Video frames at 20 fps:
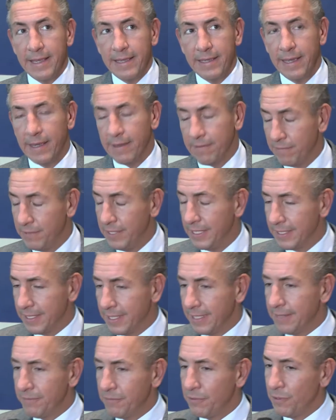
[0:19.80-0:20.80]
Ja, vielen
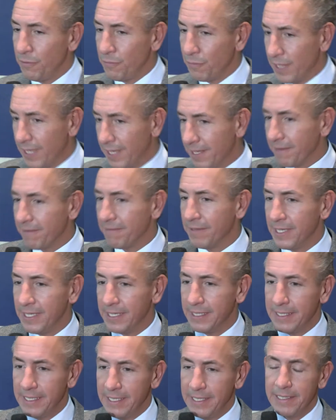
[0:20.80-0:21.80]
Dank für die Frage,
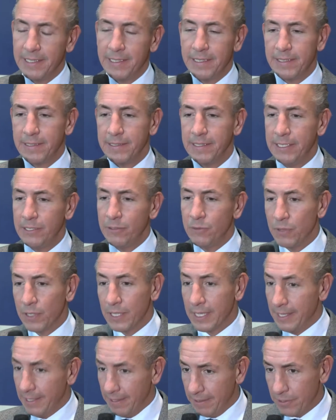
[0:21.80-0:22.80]
weil die ist nicht nur
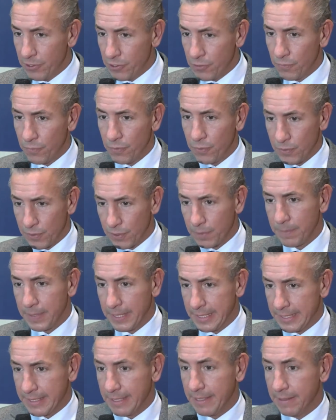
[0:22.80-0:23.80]
klinisch für unsere
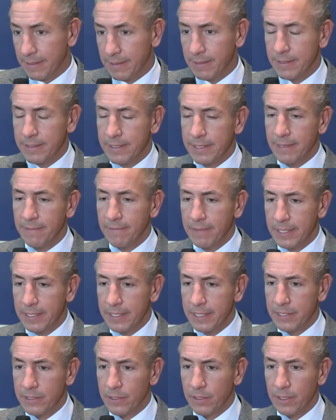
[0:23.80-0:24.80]
Patientinnen sehr
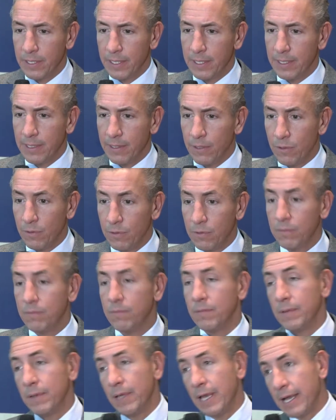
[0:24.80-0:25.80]
wichtig, sondern auch
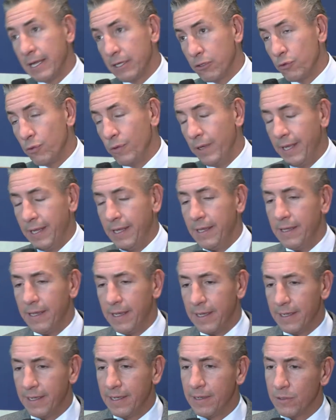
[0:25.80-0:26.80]
aktuell
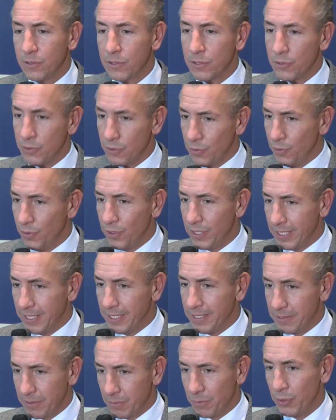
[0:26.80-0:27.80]
leider aus
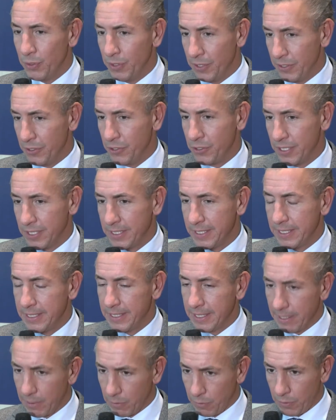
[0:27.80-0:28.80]
gesundheitspolitischer
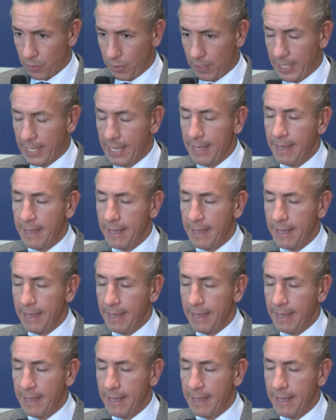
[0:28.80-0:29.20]
Sicht auch